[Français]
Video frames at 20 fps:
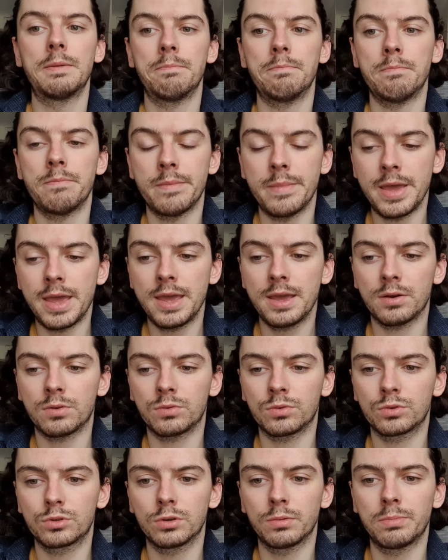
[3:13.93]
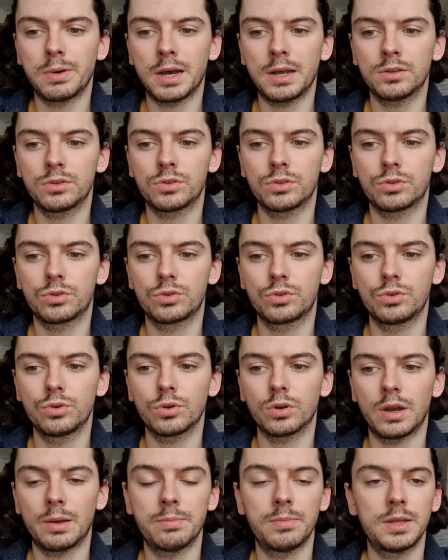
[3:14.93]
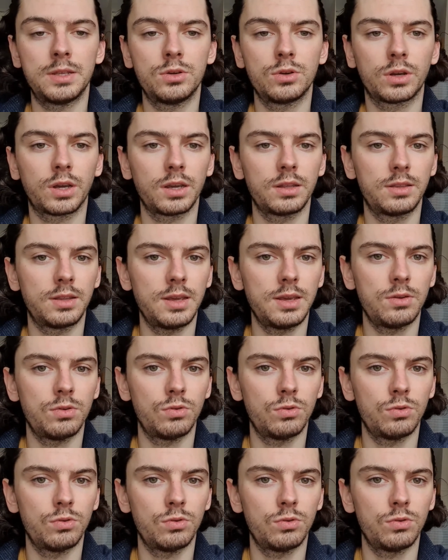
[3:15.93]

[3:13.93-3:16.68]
Mais on se base sur la médiocrité